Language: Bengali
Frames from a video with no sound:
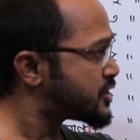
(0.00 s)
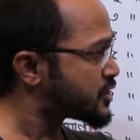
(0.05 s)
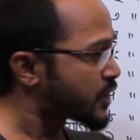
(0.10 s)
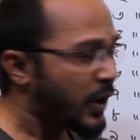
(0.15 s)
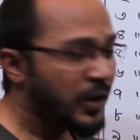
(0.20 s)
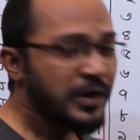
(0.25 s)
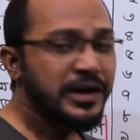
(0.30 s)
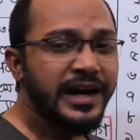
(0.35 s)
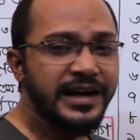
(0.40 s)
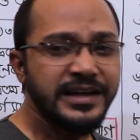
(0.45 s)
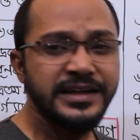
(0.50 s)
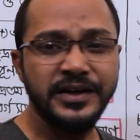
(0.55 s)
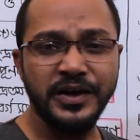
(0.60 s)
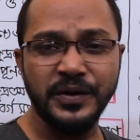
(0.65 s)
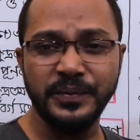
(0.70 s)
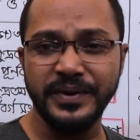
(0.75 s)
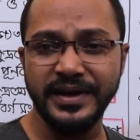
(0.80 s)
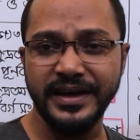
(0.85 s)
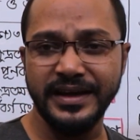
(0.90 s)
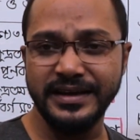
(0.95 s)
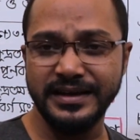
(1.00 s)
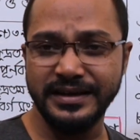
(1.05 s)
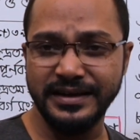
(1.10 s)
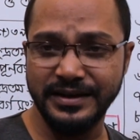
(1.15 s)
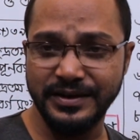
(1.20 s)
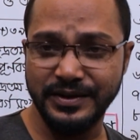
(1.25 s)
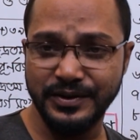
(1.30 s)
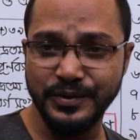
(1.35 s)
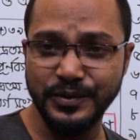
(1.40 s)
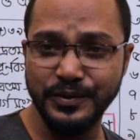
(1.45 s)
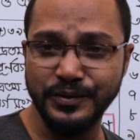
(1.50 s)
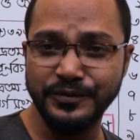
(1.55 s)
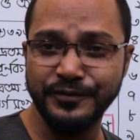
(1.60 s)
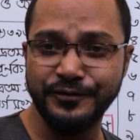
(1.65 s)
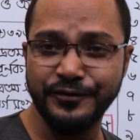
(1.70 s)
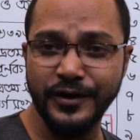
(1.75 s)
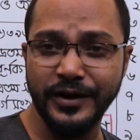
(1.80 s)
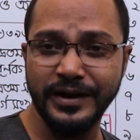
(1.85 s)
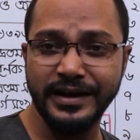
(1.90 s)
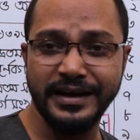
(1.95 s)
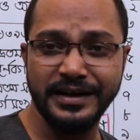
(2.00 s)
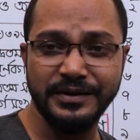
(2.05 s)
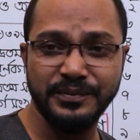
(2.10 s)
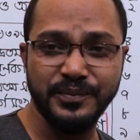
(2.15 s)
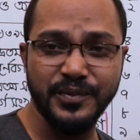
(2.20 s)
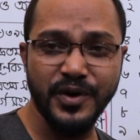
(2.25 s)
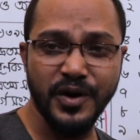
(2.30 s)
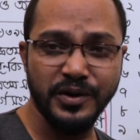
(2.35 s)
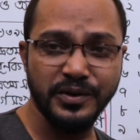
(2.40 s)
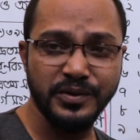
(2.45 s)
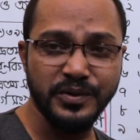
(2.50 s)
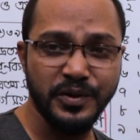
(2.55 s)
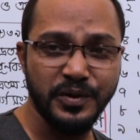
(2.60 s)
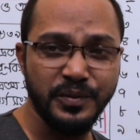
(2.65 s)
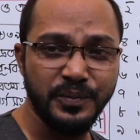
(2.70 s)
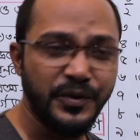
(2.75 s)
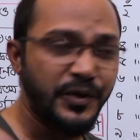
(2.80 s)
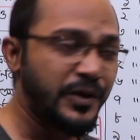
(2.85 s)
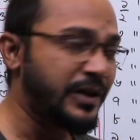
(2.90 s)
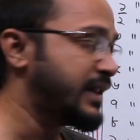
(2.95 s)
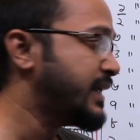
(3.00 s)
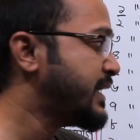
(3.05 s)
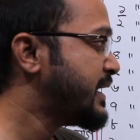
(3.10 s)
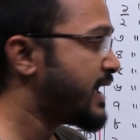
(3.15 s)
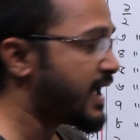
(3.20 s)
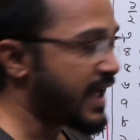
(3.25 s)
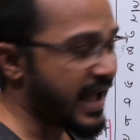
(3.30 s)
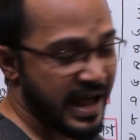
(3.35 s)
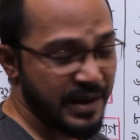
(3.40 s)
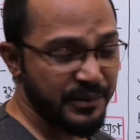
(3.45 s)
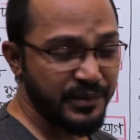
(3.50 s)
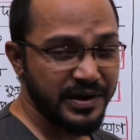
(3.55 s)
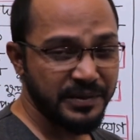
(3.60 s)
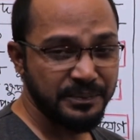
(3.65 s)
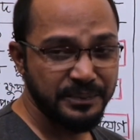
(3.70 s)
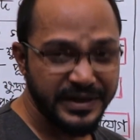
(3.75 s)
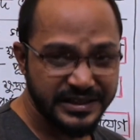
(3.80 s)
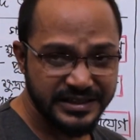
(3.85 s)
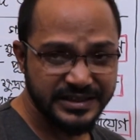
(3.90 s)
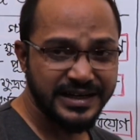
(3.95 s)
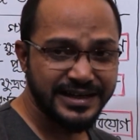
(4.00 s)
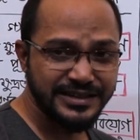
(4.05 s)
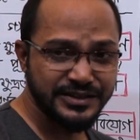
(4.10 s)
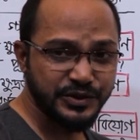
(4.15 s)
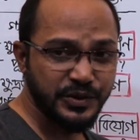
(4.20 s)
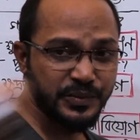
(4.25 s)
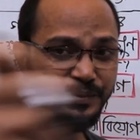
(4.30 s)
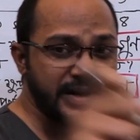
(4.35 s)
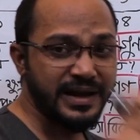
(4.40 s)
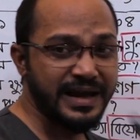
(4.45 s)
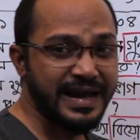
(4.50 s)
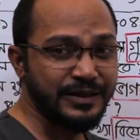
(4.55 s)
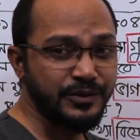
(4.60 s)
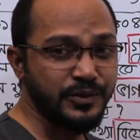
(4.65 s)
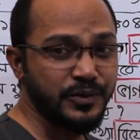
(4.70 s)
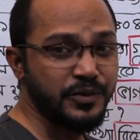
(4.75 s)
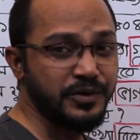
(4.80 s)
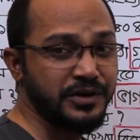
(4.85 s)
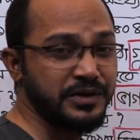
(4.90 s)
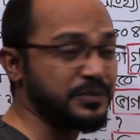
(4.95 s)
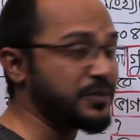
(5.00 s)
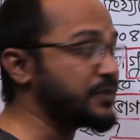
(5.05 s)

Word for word: সংখ্যাটি হবে গুণফলের বর্গমূল আমার বিশ্বাস তোমরা এতক্ষণে